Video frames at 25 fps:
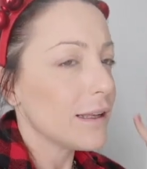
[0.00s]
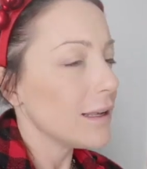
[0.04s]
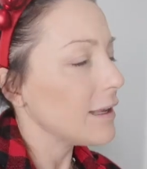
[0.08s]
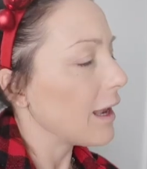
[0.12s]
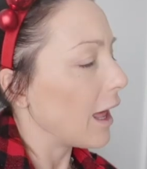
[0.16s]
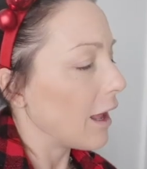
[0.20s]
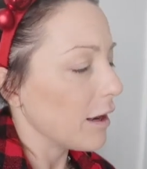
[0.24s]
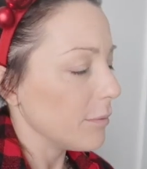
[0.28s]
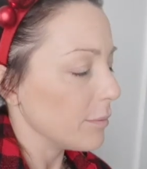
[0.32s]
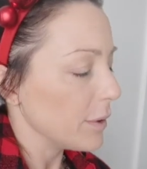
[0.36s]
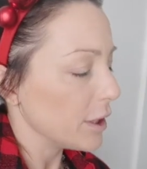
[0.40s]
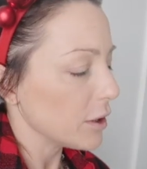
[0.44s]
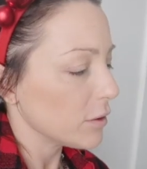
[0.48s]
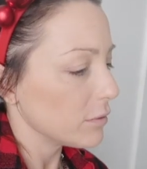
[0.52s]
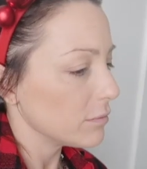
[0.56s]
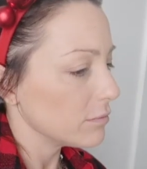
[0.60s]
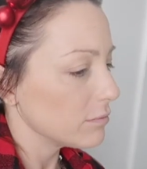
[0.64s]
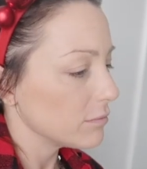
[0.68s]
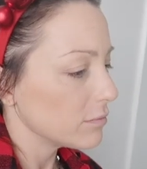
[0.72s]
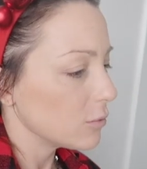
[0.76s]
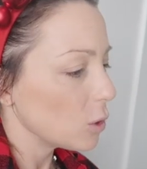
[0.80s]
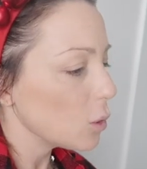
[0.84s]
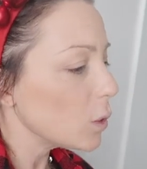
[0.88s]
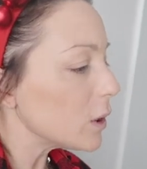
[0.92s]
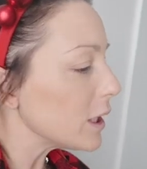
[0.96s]

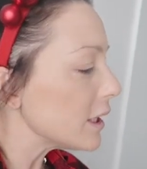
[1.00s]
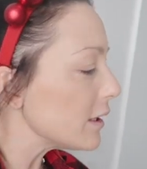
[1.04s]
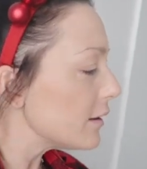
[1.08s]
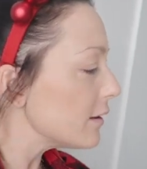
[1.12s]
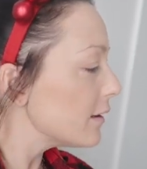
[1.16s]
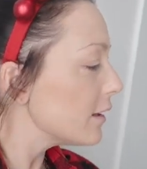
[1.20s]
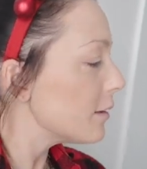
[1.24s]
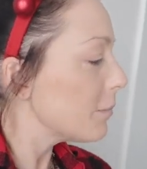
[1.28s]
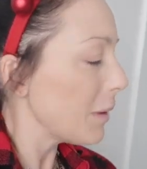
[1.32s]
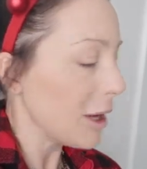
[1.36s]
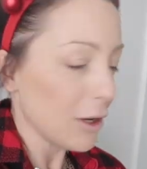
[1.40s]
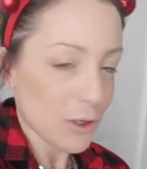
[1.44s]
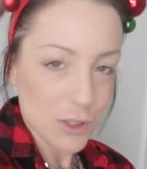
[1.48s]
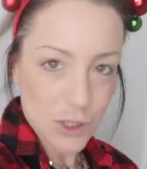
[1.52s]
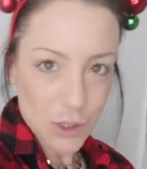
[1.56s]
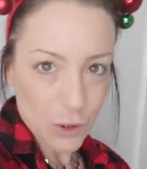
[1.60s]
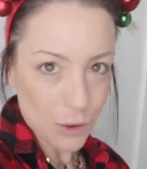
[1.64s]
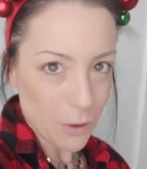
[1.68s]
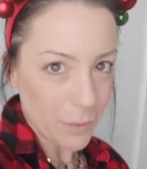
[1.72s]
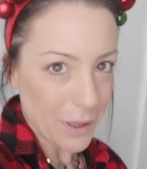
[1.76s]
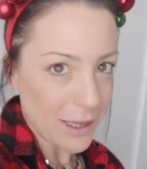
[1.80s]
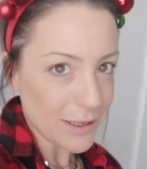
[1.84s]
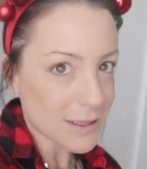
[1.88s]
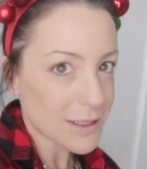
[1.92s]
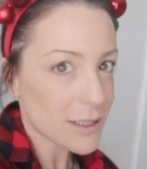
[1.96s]
l'albero quindi me lo
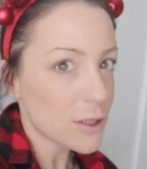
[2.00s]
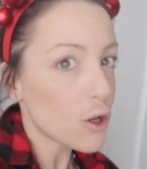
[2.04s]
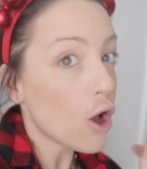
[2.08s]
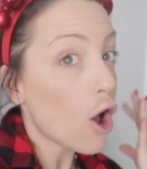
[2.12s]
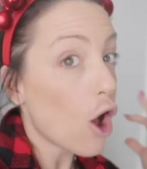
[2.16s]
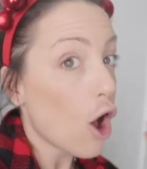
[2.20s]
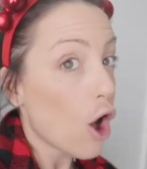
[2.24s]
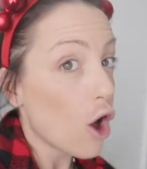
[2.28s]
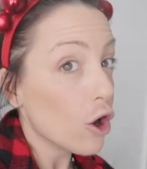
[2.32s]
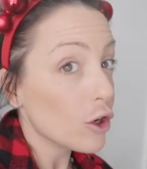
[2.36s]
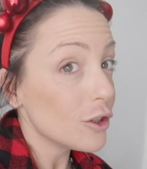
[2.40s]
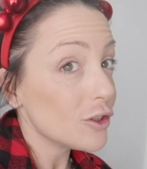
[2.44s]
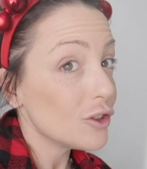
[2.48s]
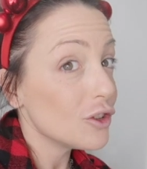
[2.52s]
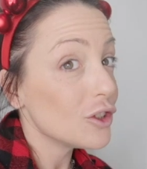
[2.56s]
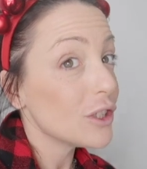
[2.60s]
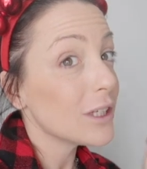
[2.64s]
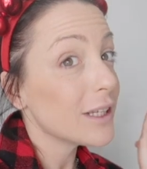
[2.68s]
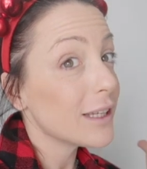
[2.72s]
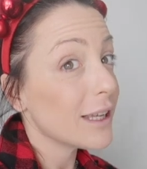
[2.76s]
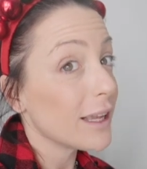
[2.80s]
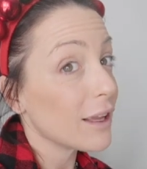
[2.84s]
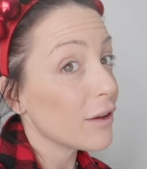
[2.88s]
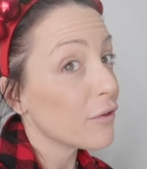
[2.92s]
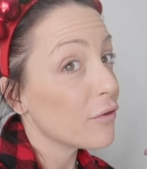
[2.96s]
sono messo
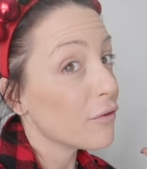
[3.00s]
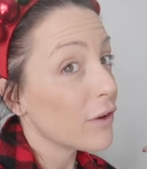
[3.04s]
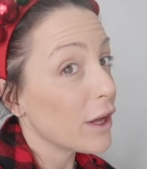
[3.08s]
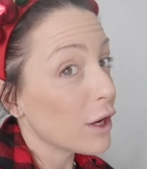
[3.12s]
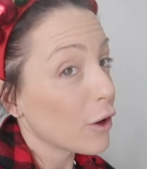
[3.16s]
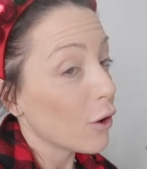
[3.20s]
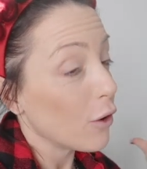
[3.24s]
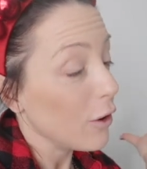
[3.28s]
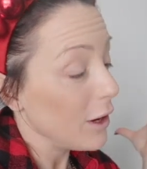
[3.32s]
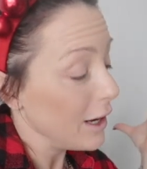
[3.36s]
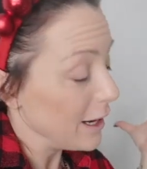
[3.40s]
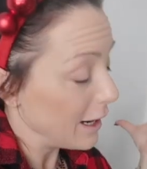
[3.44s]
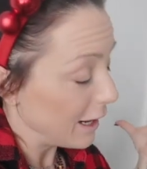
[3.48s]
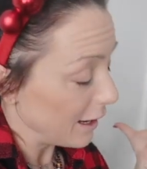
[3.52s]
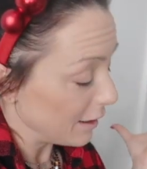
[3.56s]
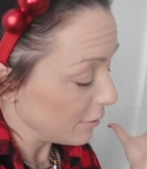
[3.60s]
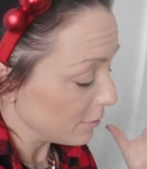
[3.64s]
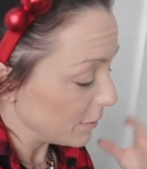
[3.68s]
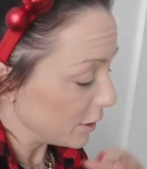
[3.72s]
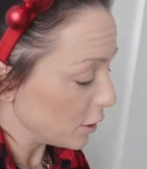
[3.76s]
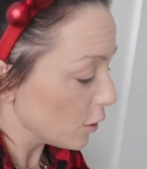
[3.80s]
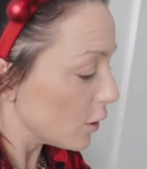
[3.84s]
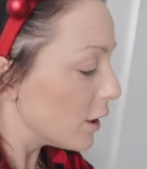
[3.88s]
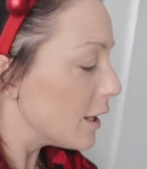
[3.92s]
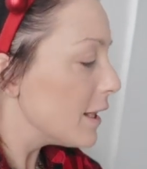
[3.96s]
oggi che farò
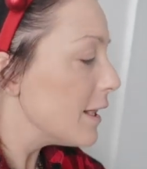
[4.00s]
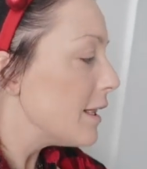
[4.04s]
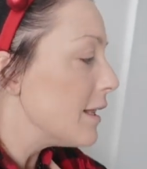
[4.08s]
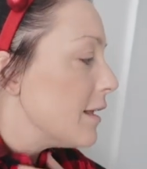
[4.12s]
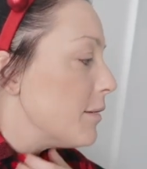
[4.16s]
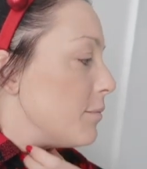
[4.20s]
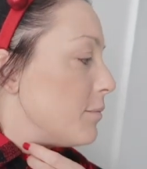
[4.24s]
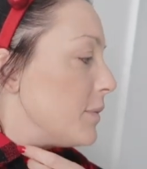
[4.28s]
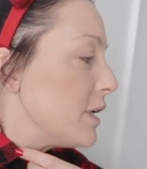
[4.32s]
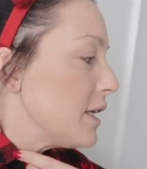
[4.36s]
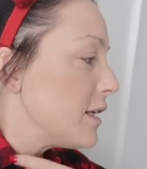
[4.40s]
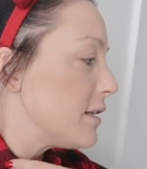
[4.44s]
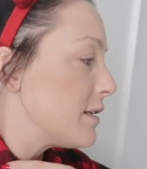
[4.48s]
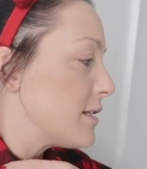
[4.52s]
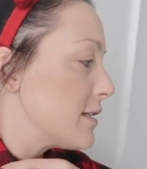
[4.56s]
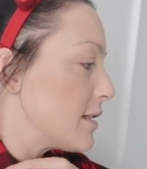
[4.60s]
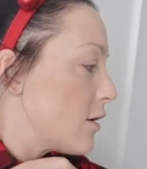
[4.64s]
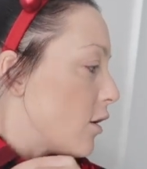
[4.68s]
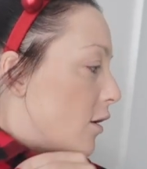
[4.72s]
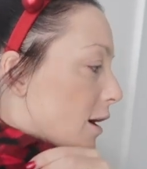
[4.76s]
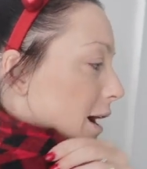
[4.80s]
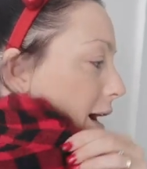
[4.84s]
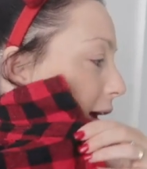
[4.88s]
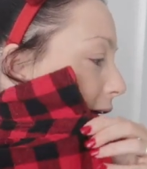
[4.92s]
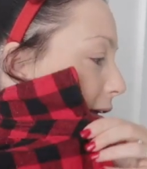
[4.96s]
l'albero mi
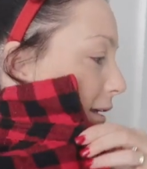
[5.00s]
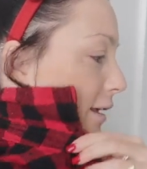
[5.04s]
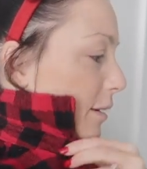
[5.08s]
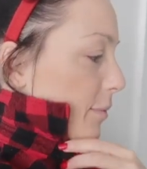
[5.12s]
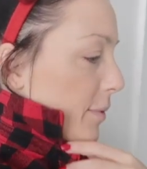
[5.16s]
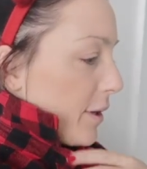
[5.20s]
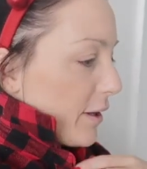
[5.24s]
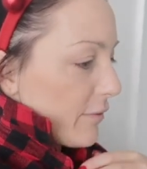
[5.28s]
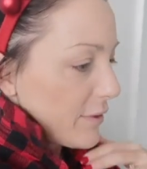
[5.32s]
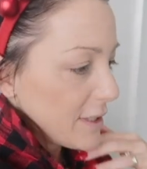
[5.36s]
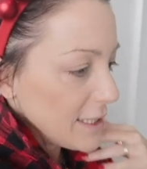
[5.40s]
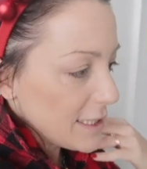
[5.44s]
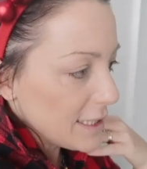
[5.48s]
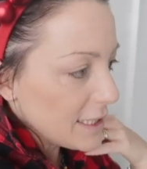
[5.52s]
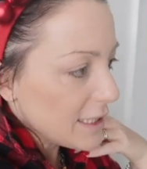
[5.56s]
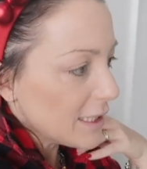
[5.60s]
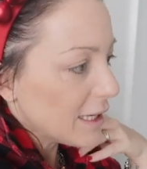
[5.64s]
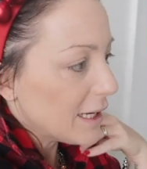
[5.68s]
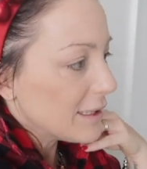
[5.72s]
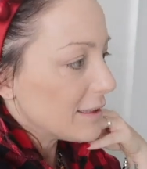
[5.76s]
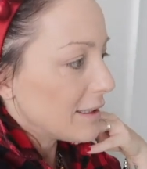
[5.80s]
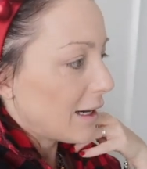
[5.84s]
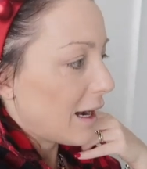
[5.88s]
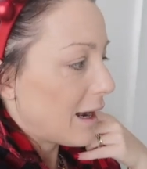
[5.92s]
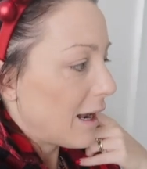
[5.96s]
sto anche per
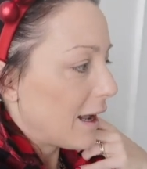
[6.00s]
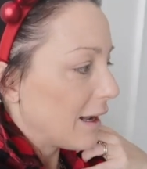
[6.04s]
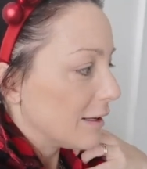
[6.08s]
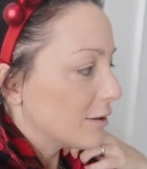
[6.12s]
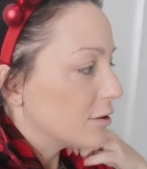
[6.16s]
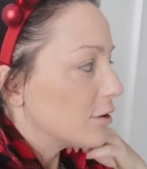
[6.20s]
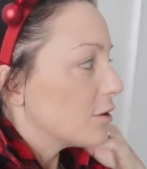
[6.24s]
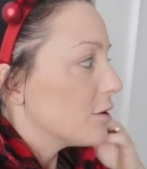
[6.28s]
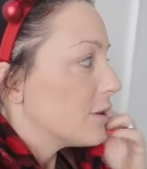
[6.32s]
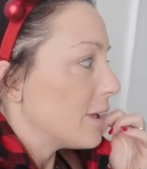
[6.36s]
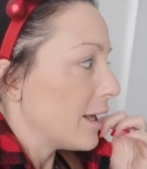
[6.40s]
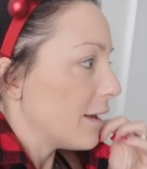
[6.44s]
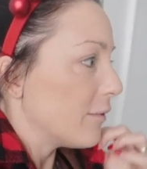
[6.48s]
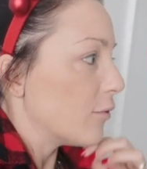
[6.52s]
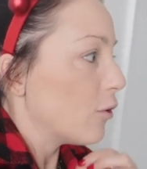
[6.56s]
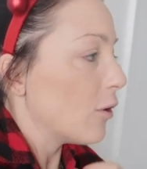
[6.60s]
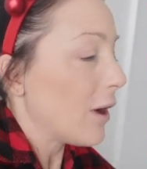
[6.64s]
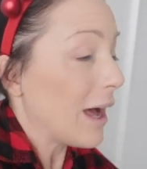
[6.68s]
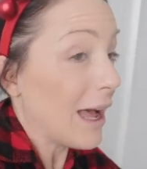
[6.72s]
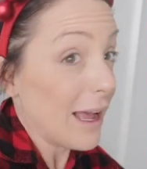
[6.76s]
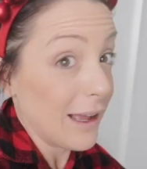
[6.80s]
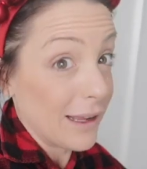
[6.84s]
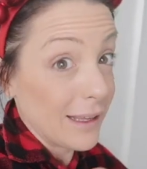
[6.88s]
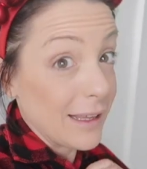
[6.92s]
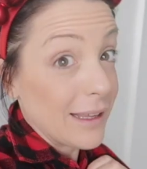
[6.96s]
vestire tra l'altro
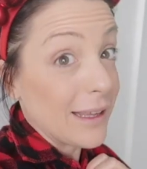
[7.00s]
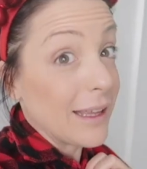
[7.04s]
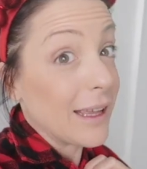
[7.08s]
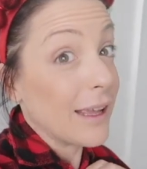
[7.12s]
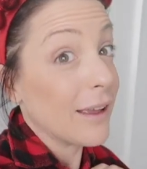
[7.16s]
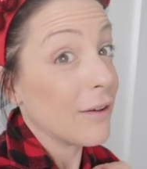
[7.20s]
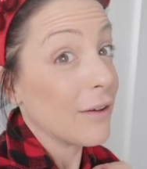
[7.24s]
devo anche